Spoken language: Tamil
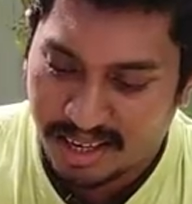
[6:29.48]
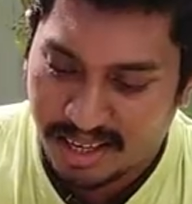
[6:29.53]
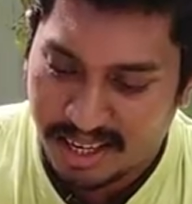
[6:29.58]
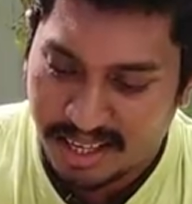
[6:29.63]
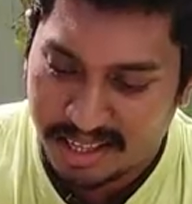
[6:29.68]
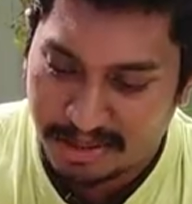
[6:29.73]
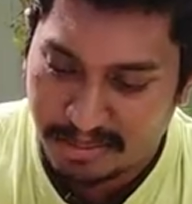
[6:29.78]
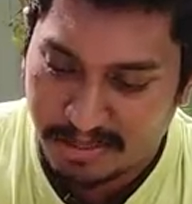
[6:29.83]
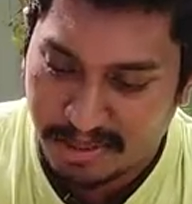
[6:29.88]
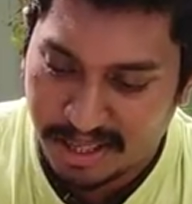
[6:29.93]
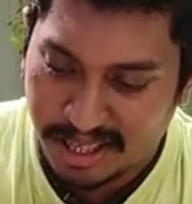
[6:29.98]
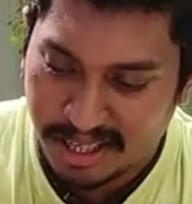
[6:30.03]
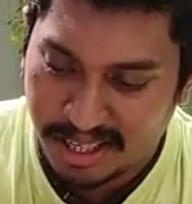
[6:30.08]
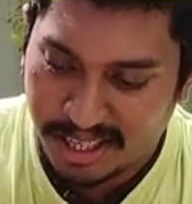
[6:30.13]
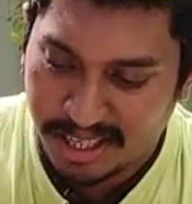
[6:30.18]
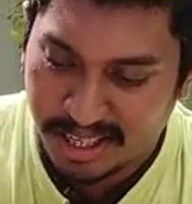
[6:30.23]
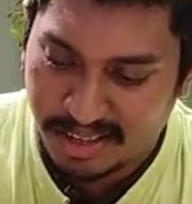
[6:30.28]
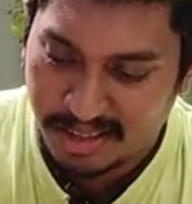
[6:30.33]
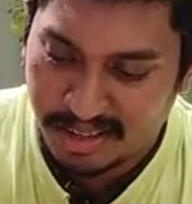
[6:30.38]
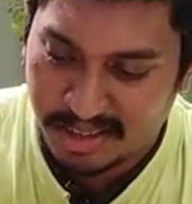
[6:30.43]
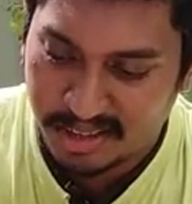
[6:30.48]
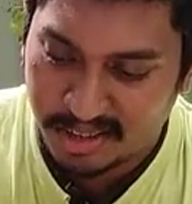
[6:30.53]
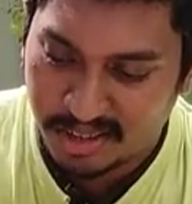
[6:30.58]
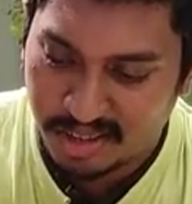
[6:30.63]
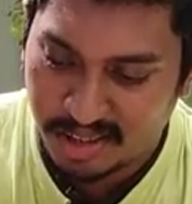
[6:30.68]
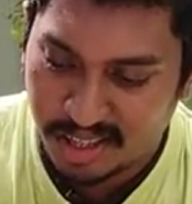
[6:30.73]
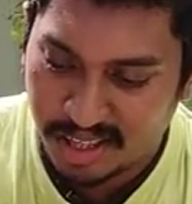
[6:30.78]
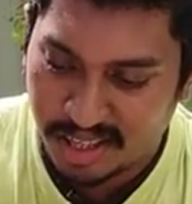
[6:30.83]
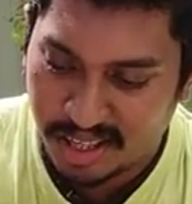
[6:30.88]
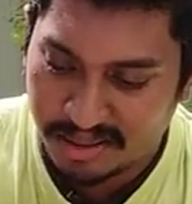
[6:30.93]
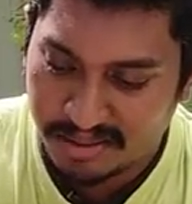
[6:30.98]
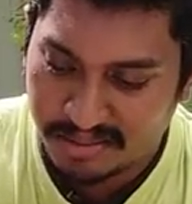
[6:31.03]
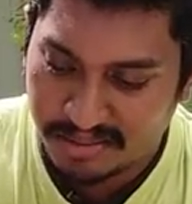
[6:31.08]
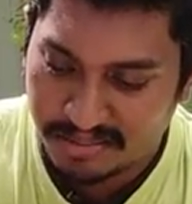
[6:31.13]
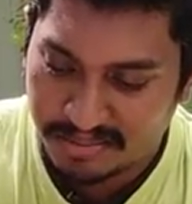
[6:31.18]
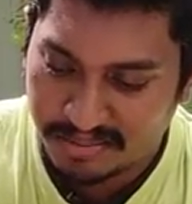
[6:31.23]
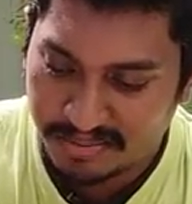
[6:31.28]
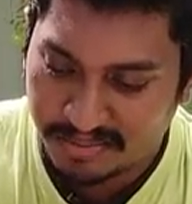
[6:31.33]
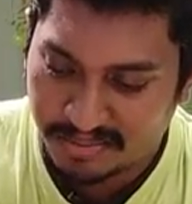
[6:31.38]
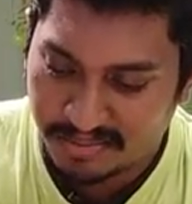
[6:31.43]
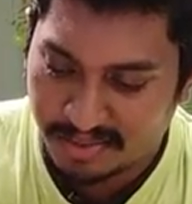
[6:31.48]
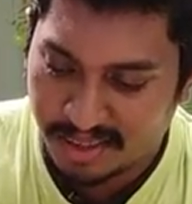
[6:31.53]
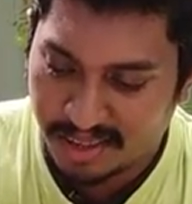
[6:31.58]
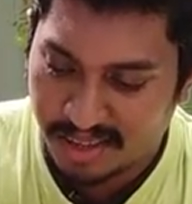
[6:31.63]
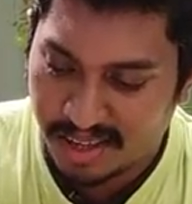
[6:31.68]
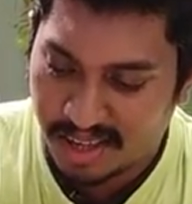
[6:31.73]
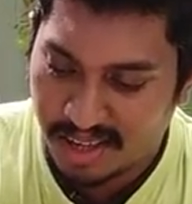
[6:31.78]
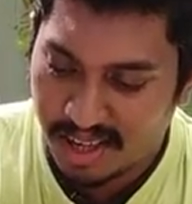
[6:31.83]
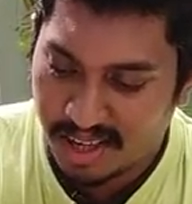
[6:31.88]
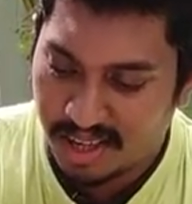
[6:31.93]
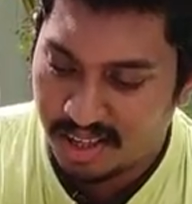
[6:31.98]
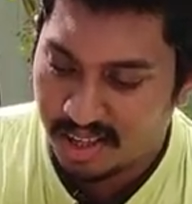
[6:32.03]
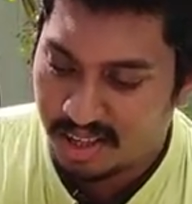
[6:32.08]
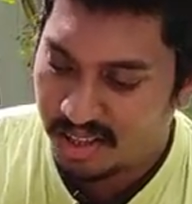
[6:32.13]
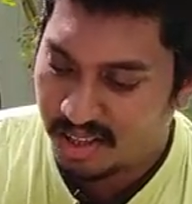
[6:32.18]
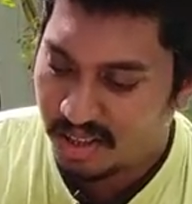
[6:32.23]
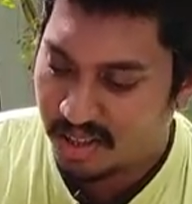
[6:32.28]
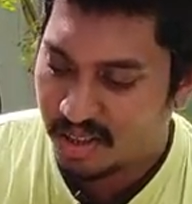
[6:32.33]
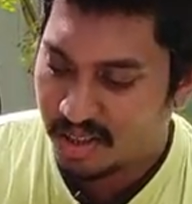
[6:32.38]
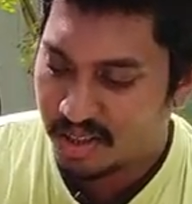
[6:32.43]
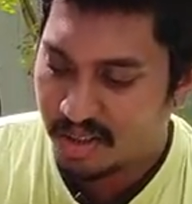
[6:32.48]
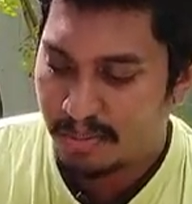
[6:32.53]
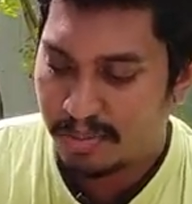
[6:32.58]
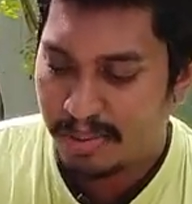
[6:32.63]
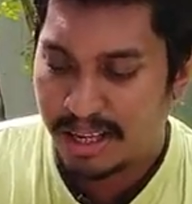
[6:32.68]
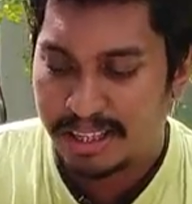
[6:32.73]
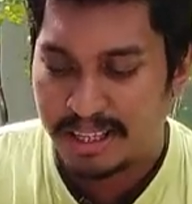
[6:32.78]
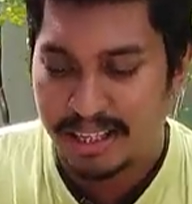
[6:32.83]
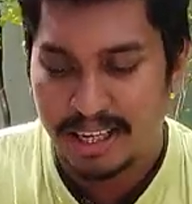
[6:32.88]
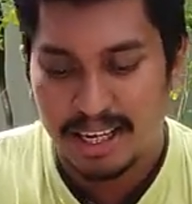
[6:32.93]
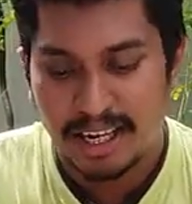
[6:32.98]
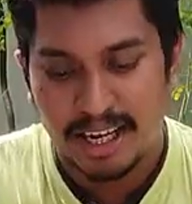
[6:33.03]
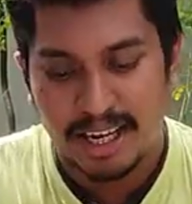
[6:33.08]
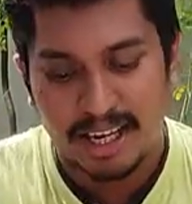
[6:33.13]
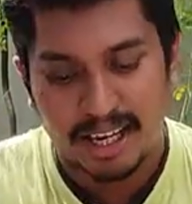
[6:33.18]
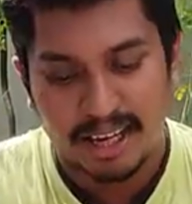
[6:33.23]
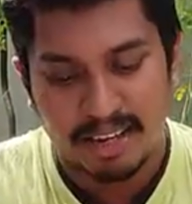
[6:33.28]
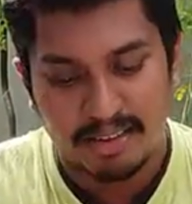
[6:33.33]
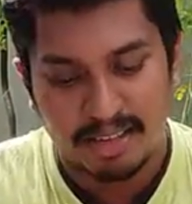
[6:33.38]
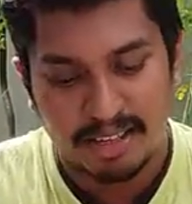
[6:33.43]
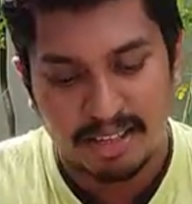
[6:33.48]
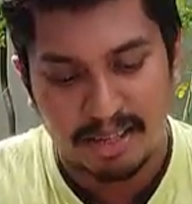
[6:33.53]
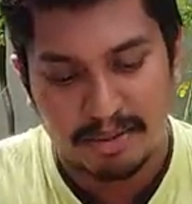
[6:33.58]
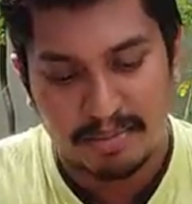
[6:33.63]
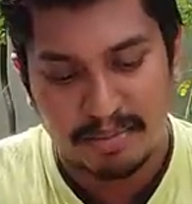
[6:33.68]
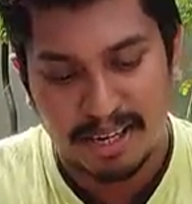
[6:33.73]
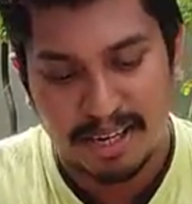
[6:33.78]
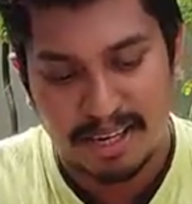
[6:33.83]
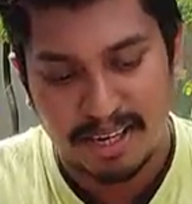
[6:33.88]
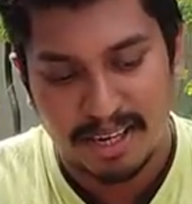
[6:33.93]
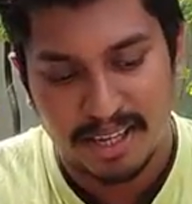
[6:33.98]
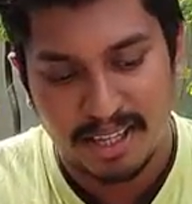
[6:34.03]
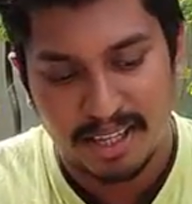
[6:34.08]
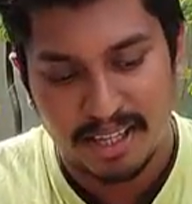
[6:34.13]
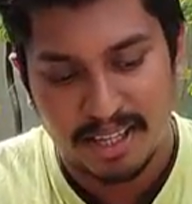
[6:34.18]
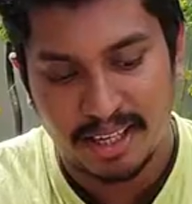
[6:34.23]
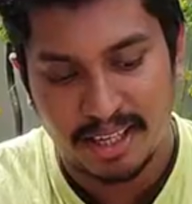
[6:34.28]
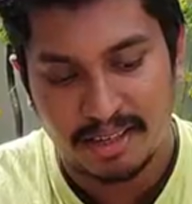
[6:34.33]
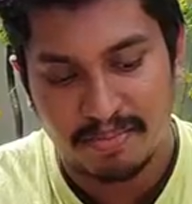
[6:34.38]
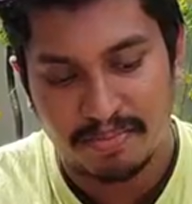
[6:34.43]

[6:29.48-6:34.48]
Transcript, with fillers: டேஸ்ட் பண்ணி நான் உங்களுக்கு சொல்கிறேன் ஸோ பார்த்தீங்கன்னா நான் வந்து அப்படியே அதை